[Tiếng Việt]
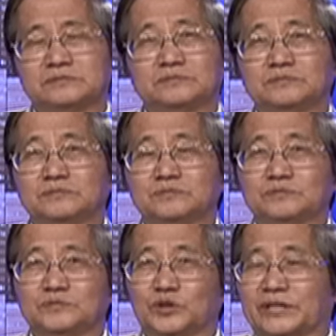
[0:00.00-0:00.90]
uh,
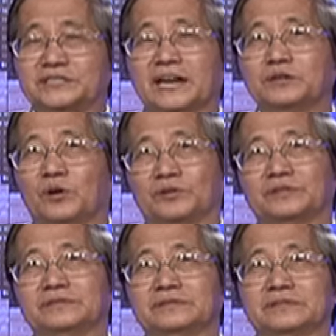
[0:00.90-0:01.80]
một cái trái độ
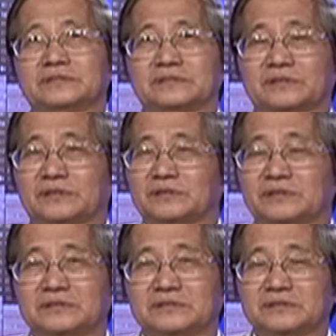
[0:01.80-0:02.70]

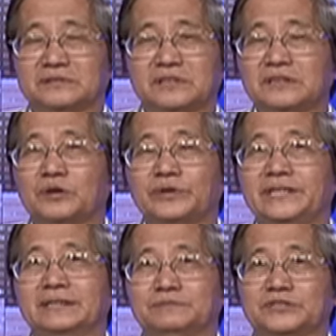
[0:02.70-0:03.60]
rất là nguy
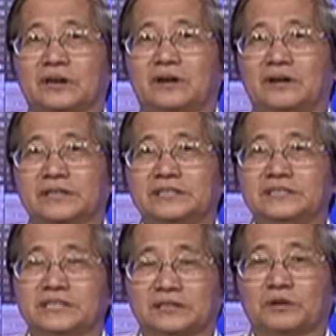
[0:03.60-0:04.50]
hiểm cho
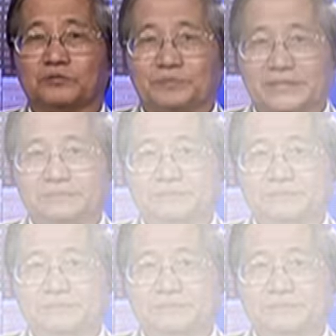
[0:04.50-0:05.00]
cái dân tộc của mình.